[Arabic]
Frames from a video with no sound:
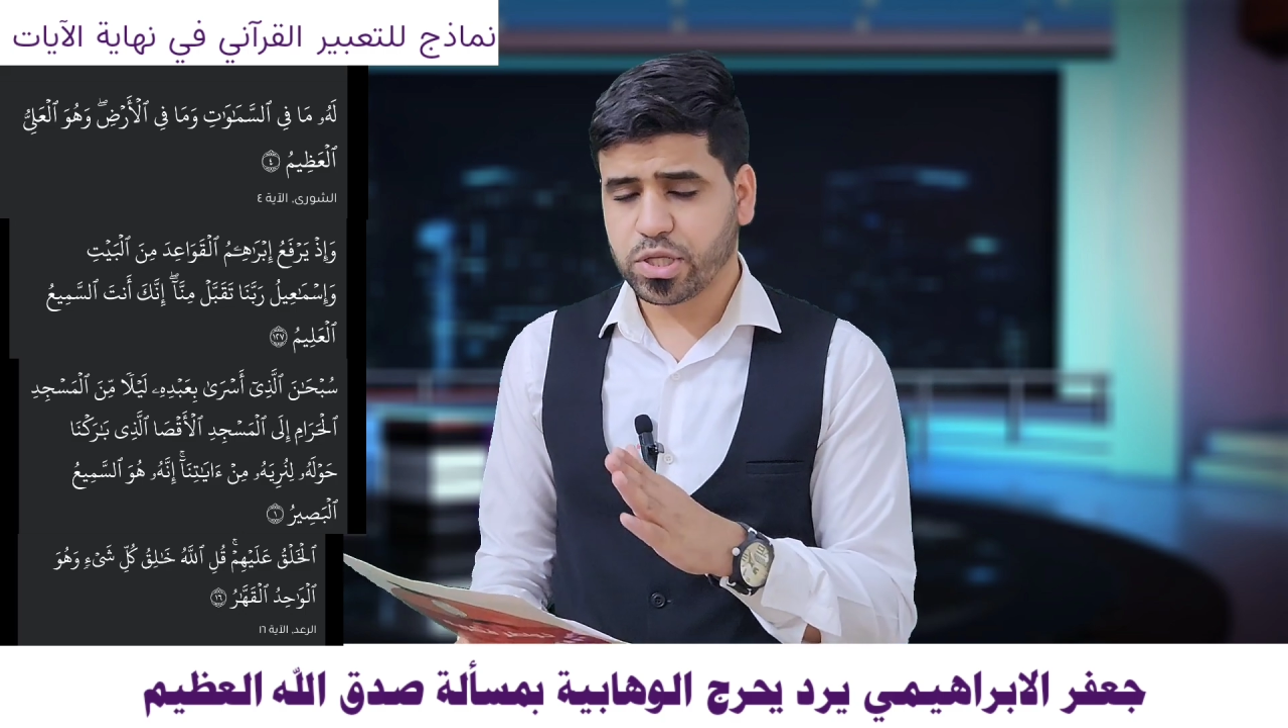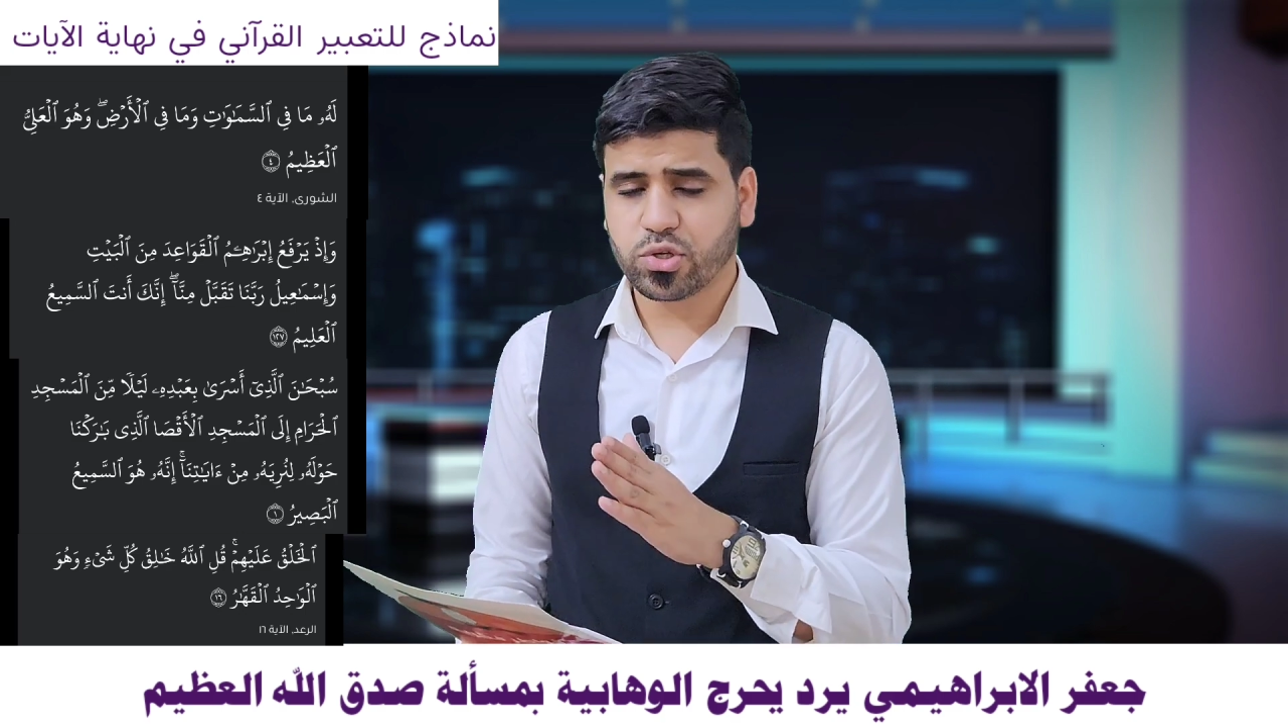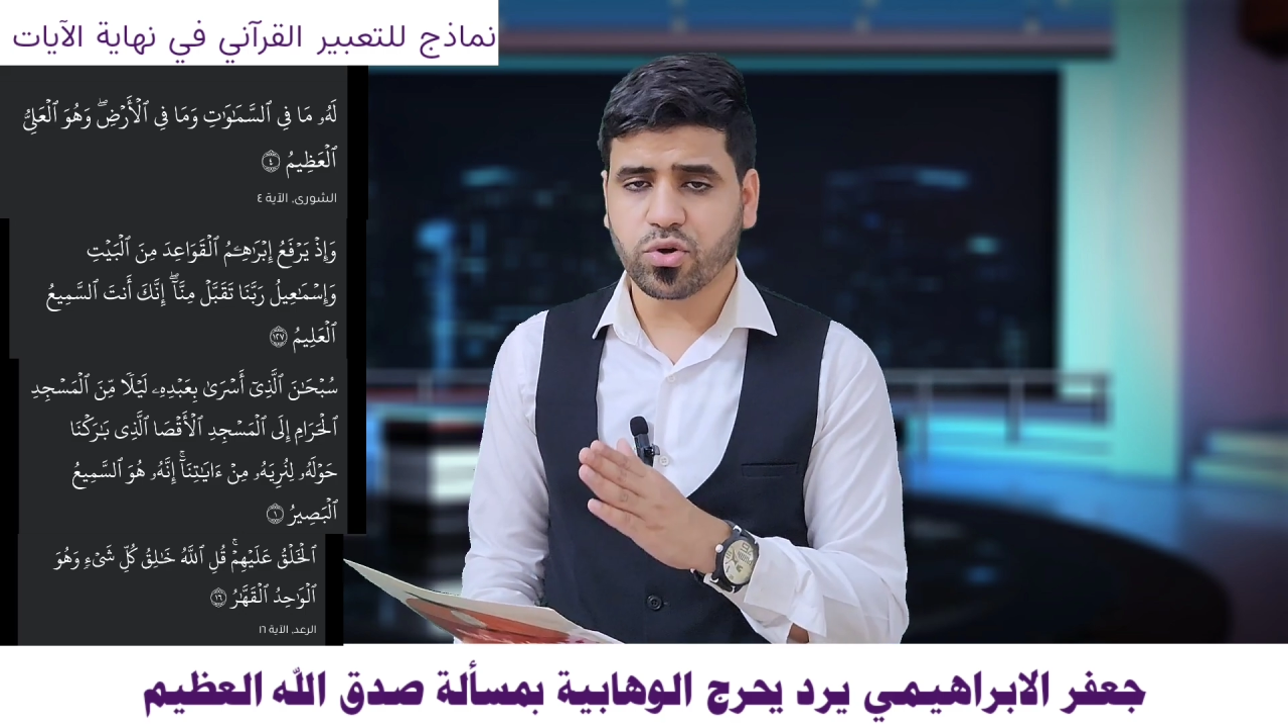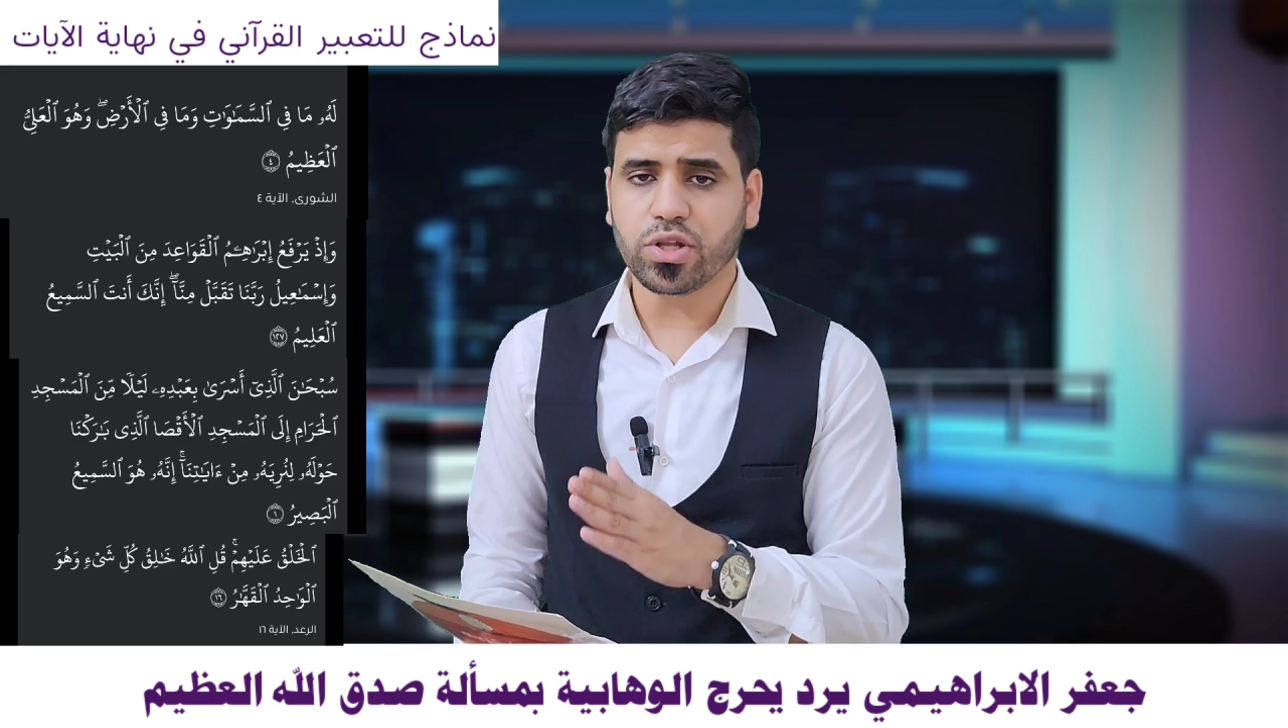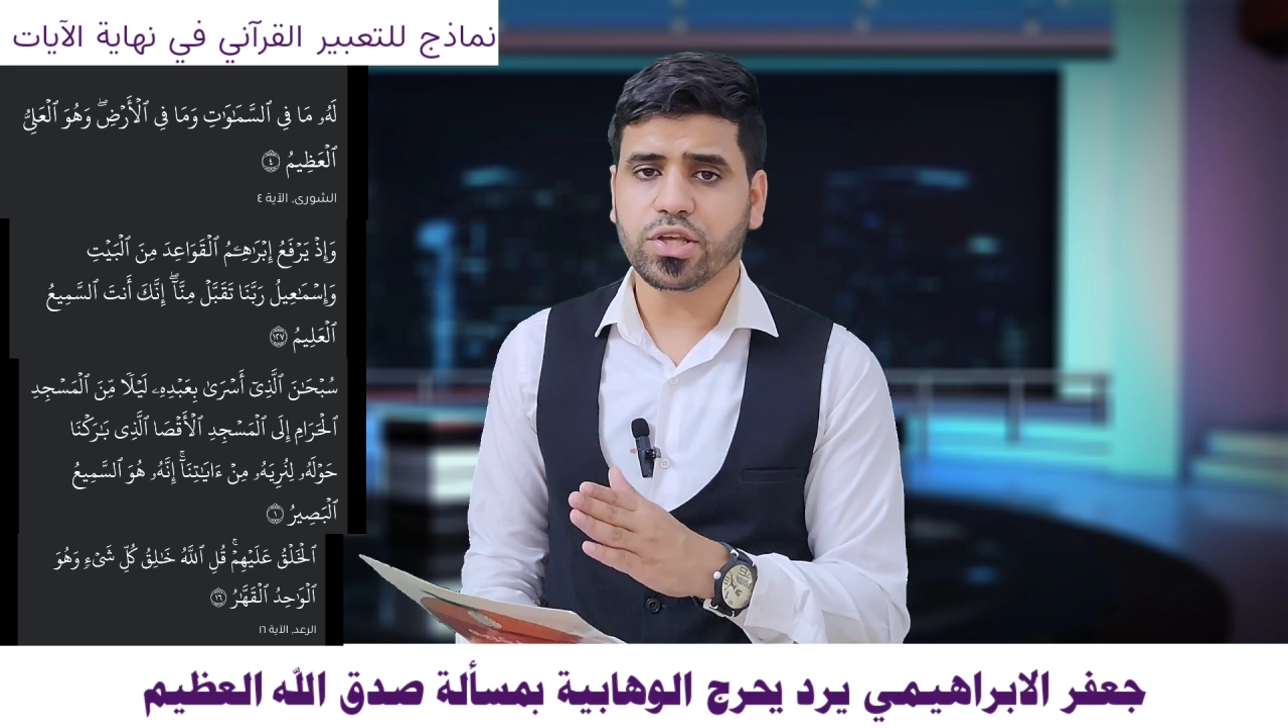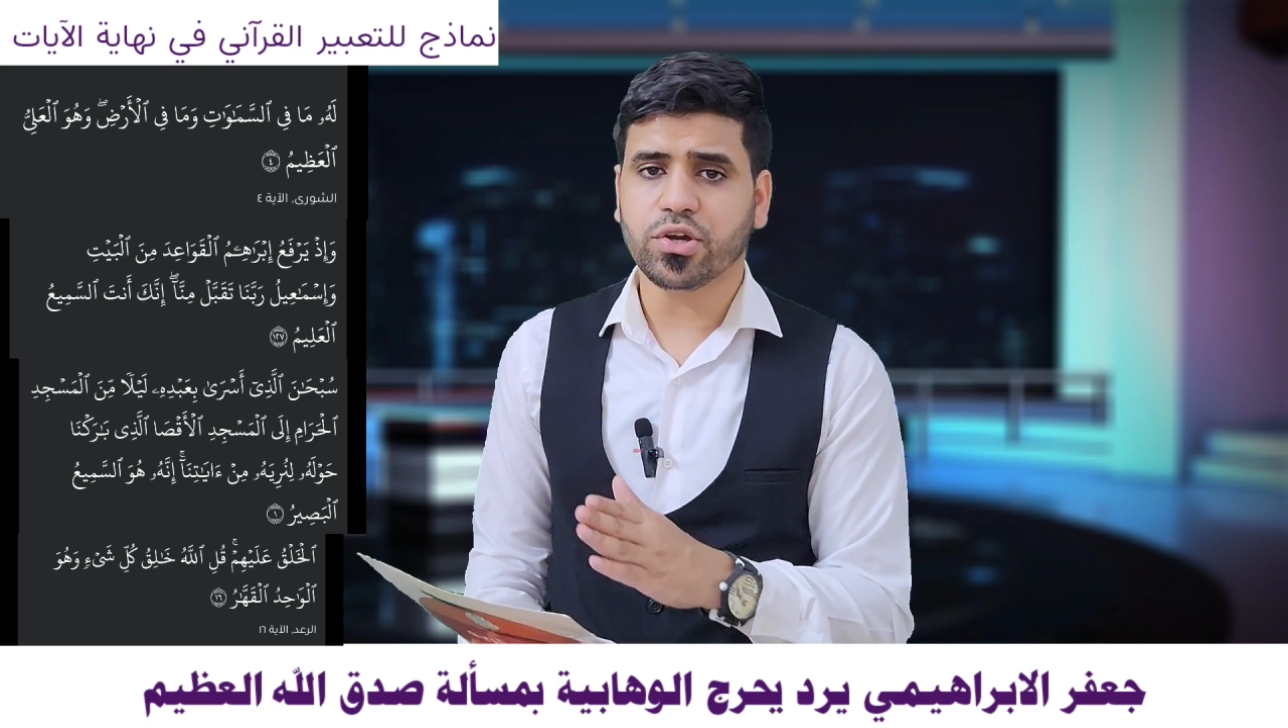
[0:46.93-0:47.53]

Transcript: الكل